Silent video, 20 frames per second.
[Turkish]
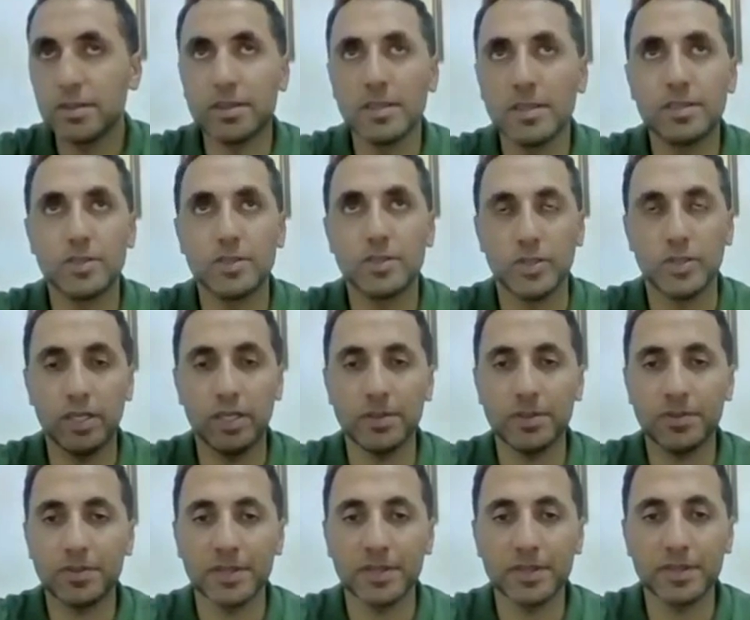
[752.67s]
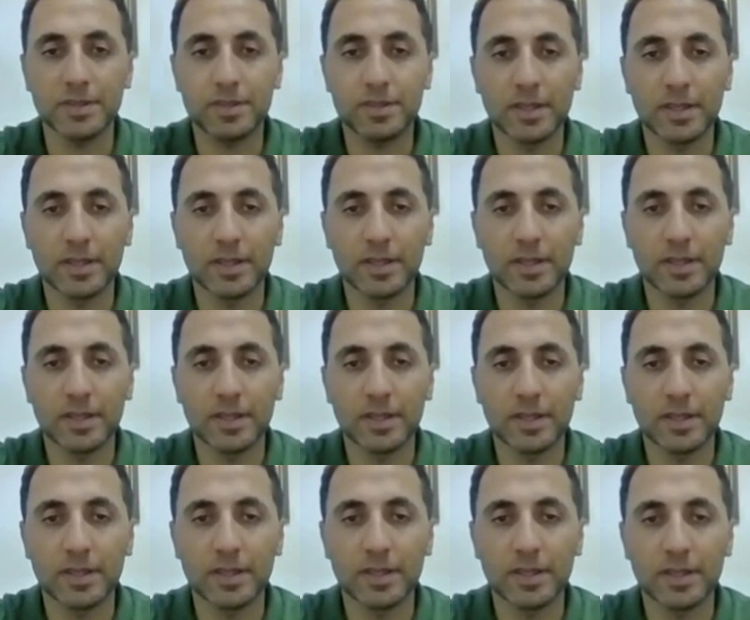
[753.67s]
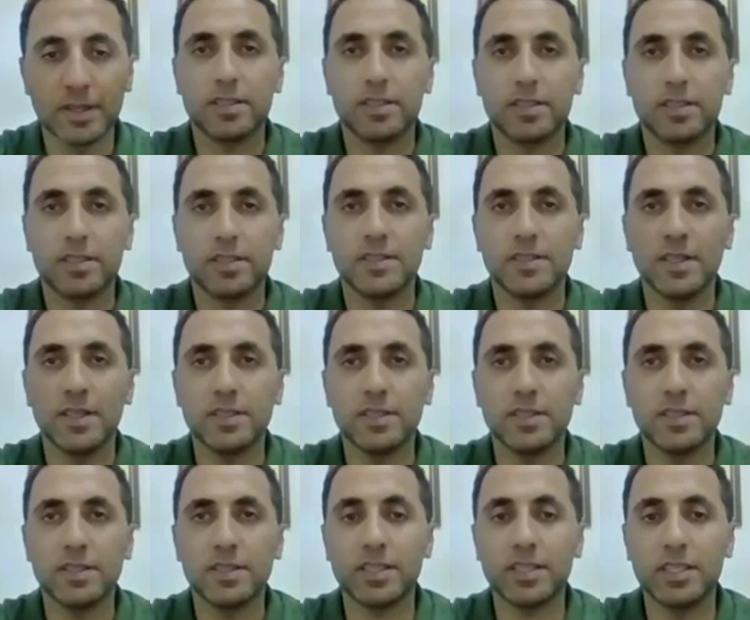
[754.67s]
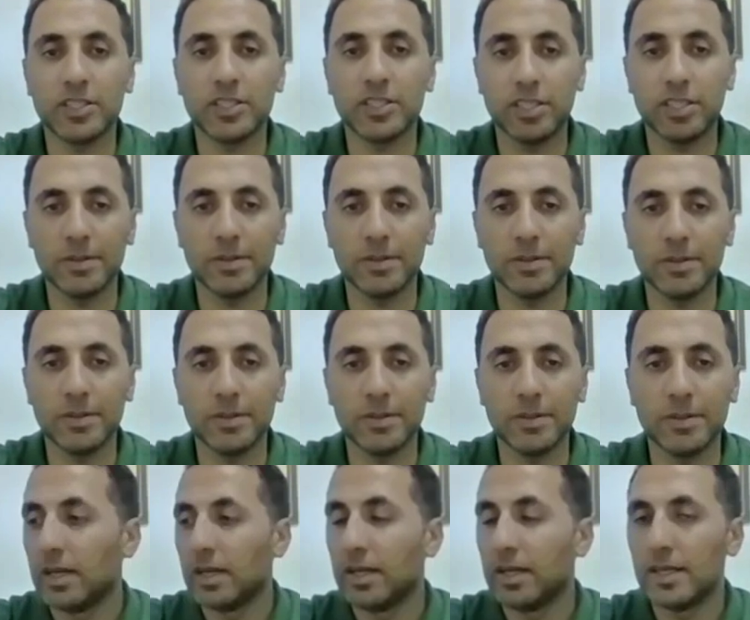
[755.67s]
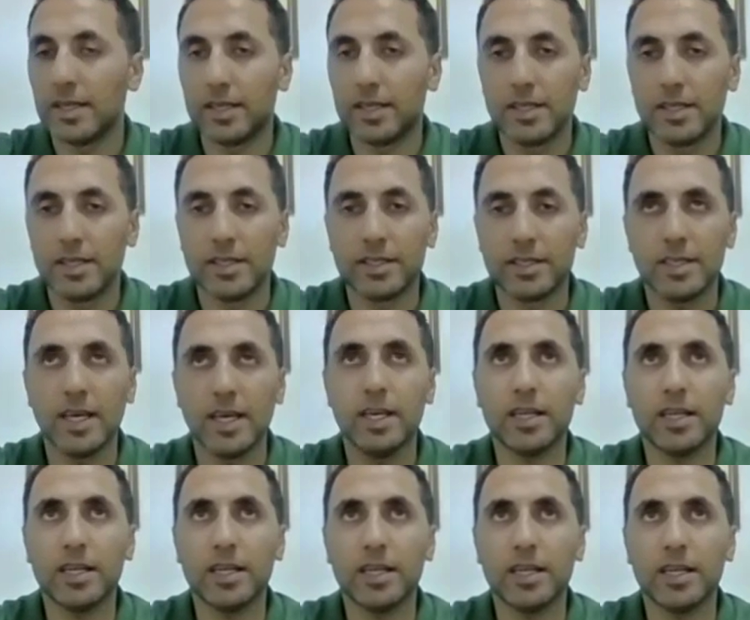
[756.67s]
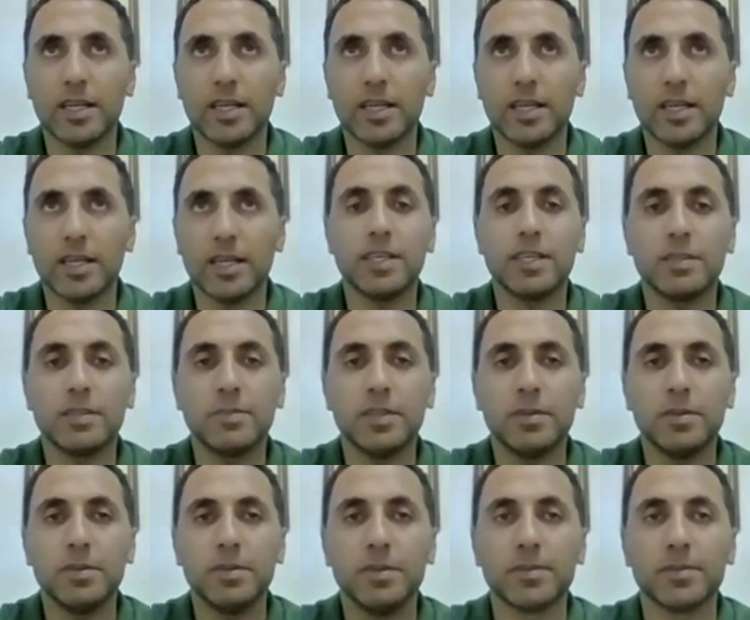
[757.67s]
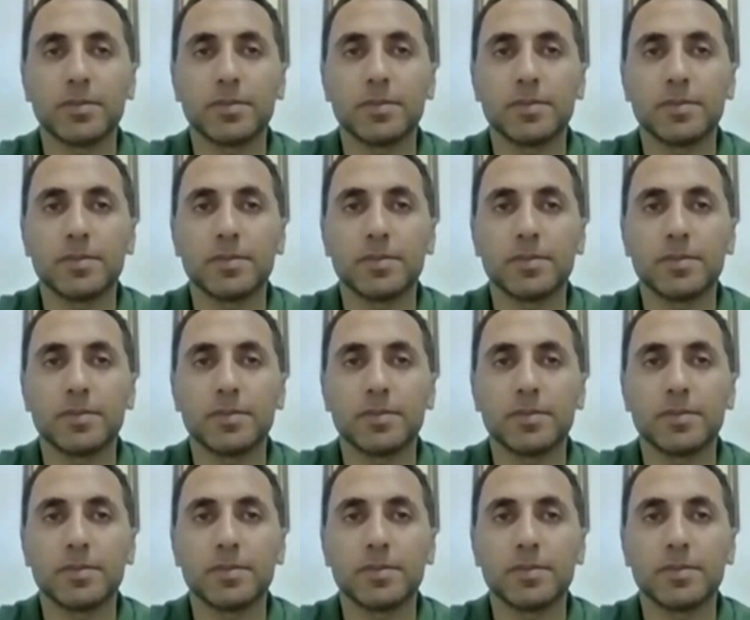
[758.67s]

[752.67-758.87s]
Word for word: Söyleyebilir misiniz? Evet. ikisinin arasındaki ilişki neymiş? Hiyerarşi mi idari vesayet mi?